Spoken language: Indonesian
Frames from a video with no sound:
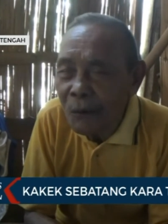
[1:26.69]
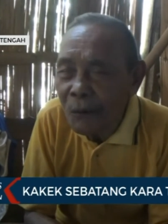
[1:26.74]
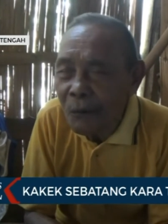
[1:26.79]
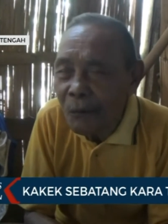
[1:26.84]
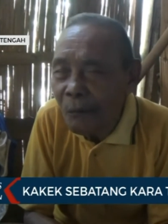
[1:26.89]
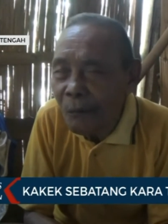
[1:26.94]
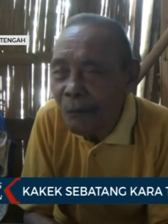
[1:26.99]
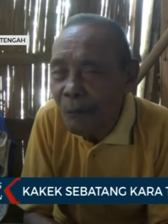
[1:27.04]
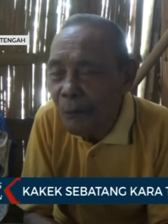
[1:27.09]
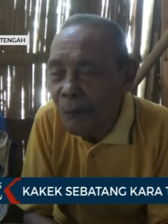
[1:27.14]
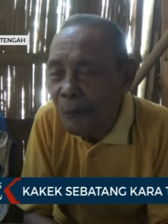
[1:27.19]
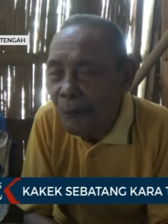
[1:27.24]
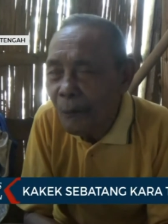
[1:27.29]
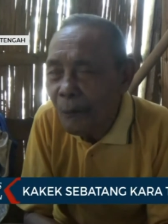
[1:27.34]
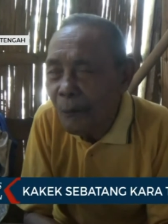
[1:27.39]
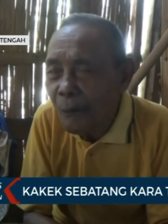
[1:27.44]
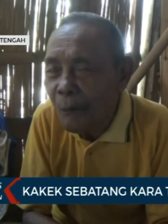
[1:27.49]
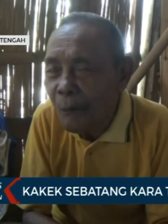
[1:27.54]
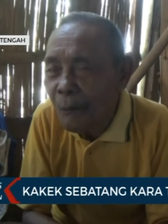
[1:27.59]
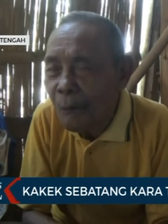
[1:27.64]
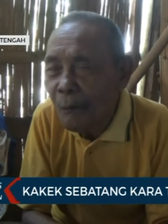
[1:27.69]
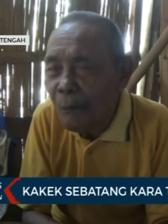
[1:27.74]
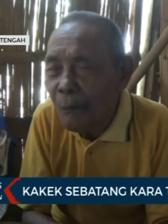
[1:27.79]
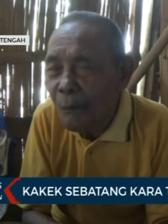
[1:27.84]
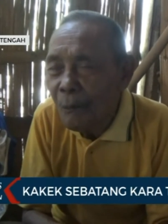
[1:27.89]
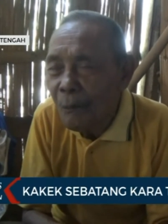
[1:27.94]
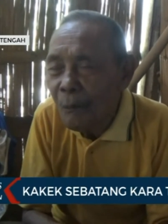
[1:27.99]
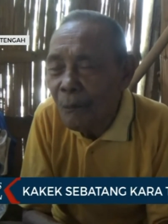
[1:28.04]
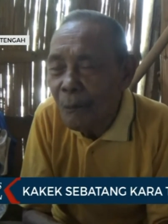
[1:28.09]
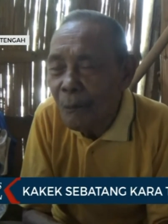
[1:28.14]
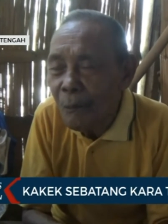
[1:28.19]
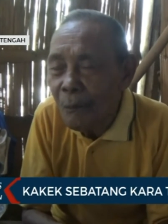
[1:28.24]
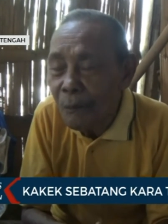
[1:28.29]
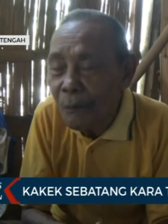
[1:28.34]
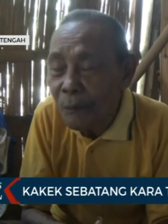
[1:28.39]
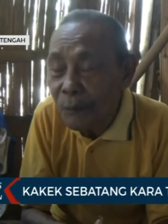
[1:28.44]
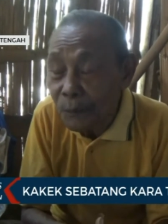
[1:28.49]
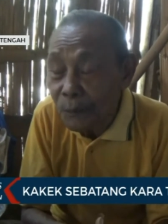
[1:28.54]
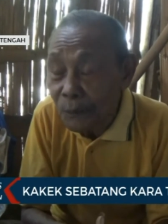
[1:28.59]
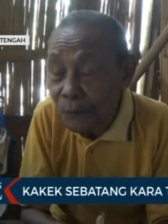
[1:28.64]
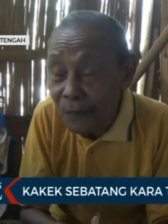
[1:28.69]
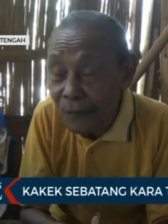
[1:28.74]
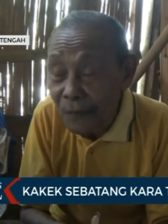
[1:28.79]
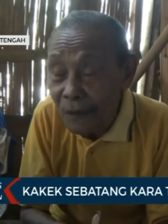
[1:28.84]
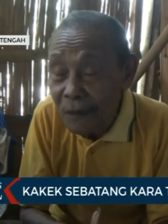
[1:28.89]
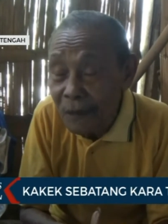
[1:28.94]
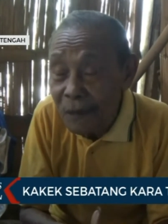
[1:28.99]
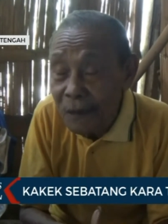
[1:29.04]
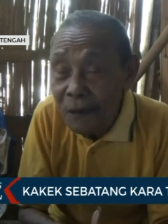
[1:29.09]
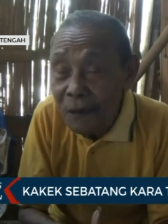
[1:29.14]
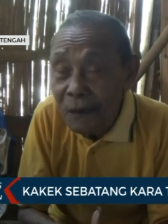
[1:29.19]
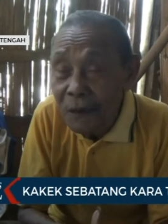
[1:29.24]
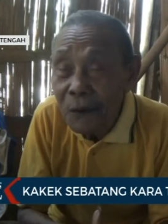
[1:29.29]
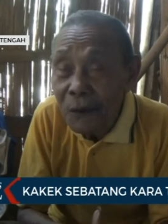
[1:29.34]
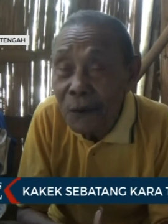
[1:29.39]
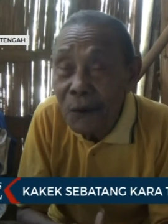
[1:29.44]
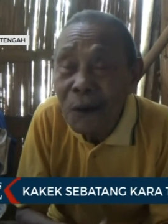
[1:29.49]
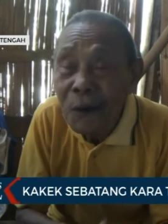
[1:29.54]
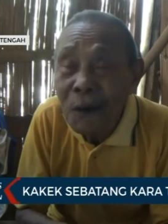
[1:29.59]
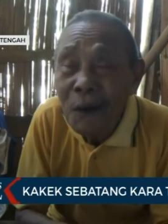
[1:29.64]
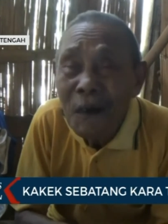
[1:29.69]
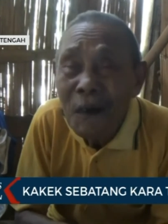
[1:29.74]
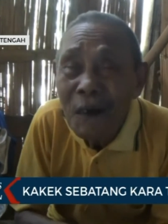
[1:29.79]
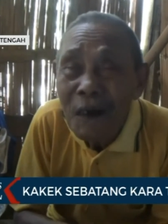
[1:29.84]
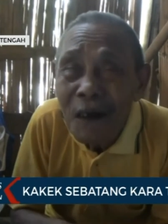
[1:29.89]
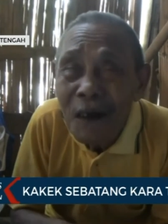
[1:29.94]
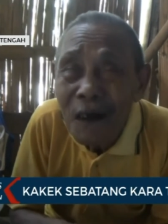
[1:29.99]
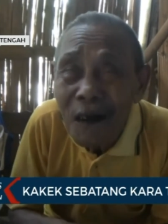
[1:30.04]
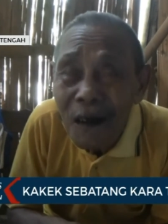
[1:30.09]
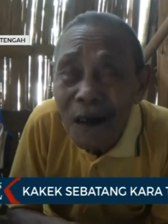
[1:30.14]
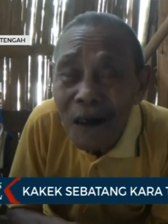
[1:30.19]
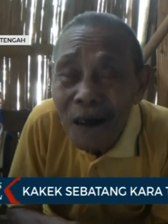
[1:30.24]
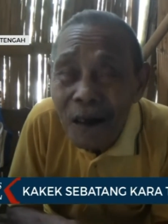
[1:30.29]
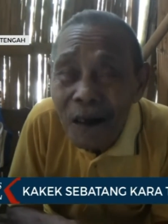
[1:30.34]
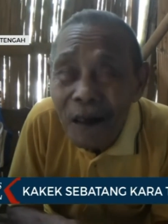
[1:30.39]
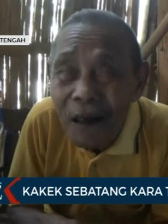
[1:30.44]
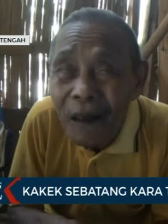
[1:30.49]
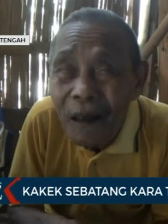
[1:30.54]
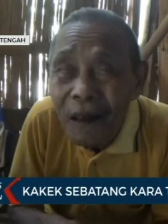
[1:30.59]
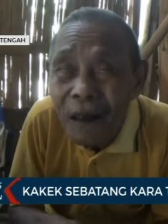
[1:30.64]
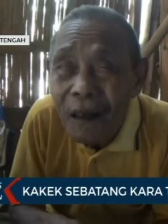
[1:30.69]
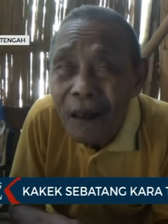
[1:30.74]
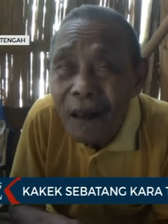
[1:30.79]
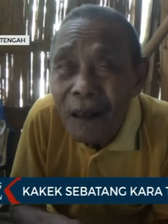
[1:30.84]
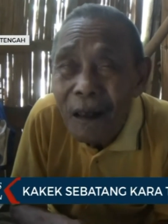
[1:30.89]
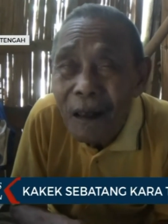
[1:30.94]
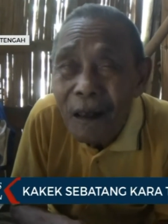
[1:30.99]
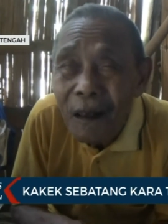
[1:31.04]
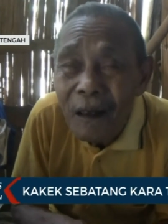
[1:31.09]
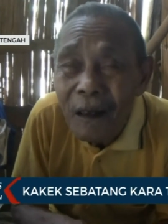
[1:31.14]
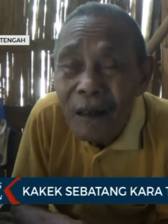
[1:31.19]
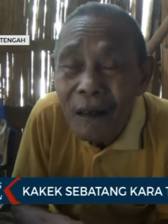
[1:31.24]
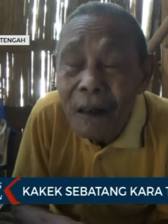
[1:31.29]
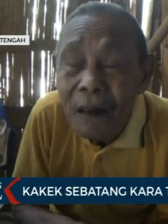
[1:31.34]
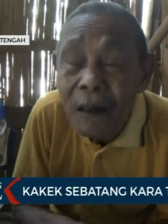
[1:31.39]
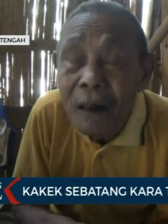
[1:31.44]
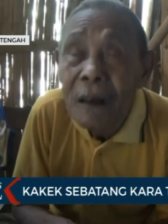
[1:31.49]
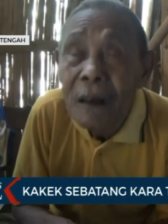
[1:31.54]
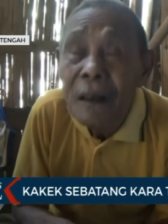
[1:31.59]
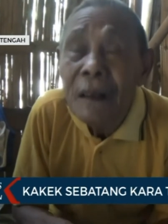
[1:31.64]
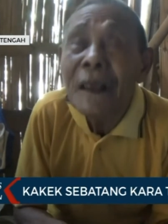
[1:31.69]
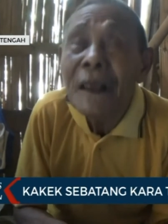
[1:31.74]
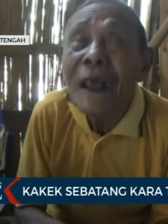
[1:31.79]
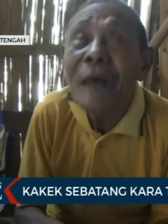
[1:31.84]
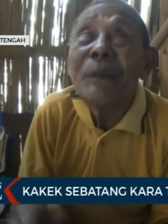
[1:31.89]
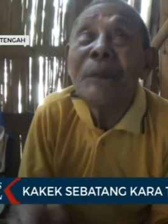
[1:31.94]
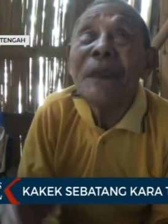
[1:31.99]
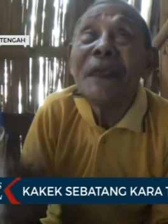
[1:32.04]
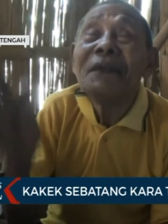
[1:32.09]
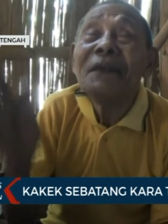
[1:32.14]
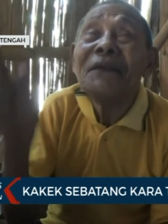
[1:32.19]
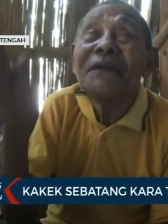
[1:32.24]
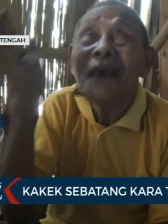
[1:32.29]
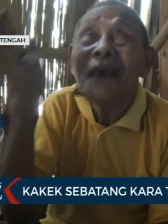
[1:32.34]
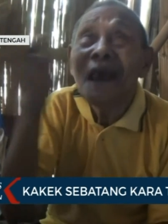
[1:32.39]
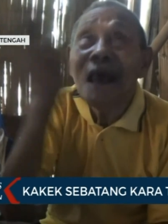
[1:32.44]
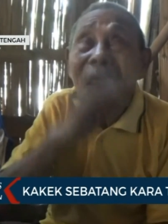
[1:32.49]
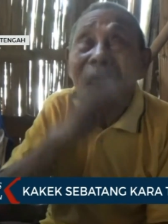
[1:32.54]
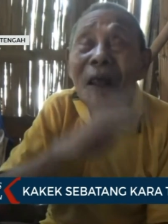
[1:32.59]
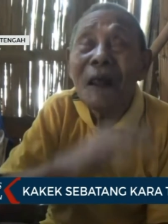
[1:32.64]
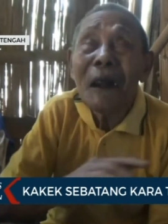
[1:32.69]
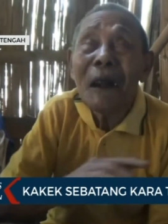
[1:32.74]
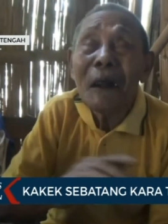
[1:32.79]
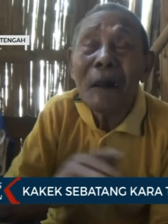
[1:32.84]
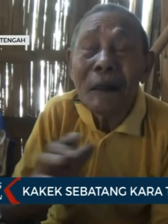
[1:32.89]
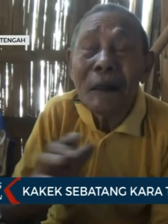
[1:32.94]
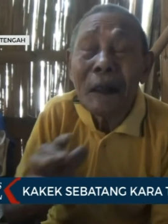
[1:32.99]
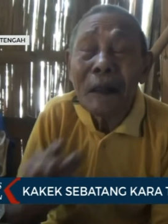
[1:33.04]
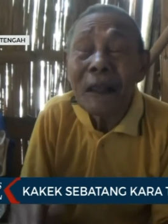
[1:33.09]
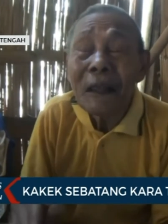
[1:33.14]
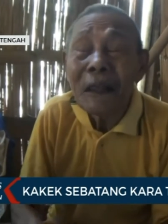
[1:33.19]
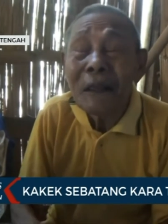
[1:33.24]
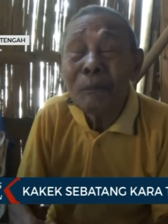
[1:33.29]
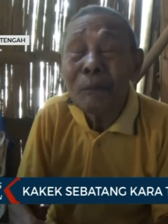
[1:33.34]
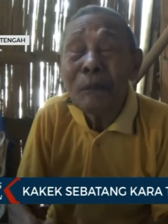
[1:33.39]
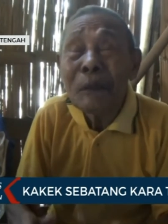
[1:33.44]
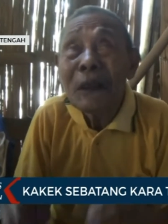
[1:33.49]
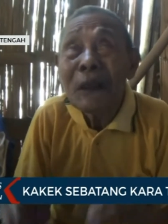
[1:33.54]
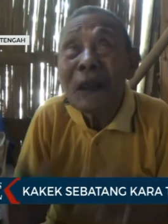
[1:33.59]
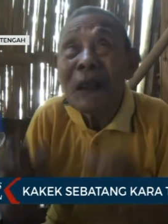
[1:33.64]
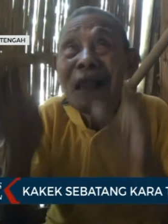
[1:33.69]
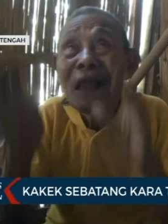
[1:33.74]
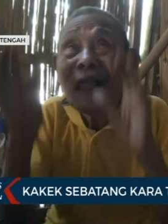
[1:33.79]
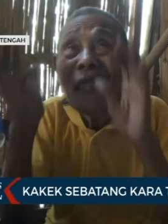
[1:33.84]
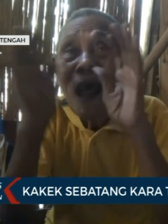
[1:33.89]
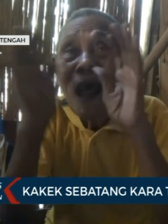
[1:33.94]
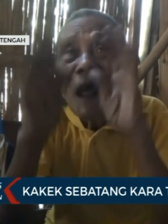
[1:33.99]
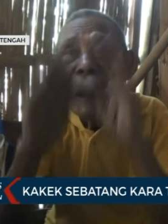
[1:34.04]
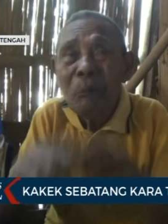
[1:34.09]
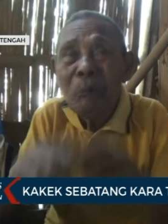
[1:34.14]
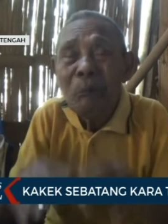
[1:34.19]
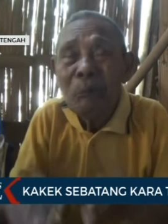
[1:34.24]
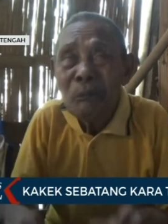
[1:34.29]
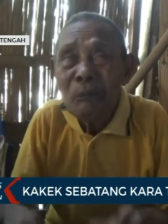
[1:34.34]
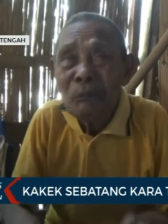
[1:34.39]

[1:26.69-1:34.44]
Ini nggak bisa melihat ya Mbak? Hmm. Non? Matanya bisa melihat nggak Mbak? Nggak bisa, dari gelap.